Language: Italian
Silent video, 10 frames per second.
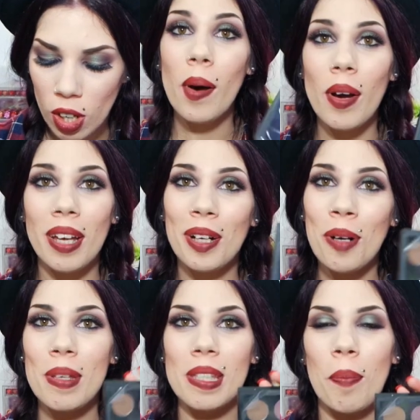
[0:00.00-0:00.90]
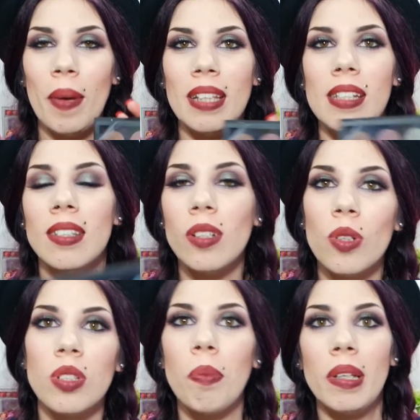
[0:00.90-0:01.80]
poi come sapete se non
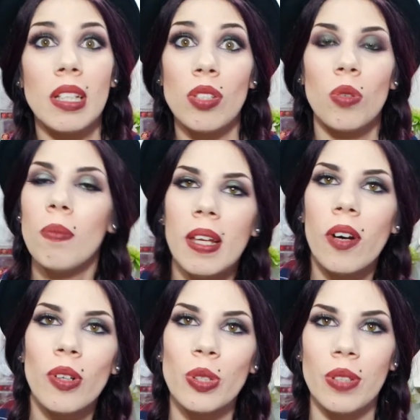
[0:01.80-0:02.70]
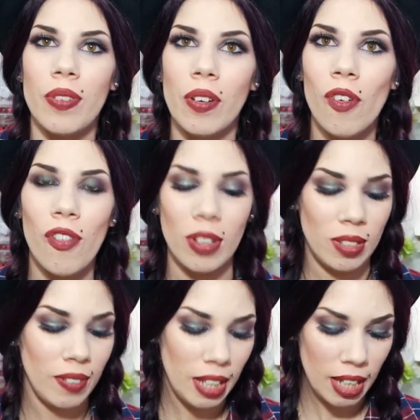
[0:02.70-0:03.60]
lo sapete adesso non mi ricordo se ve l'avevo
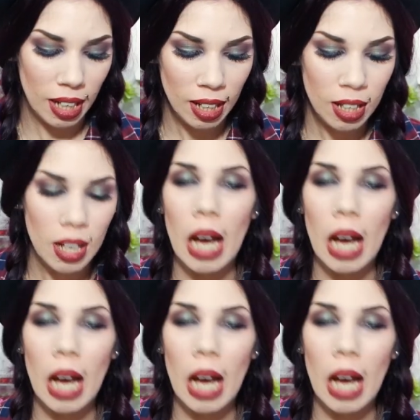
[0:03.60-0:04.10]
fatta vedere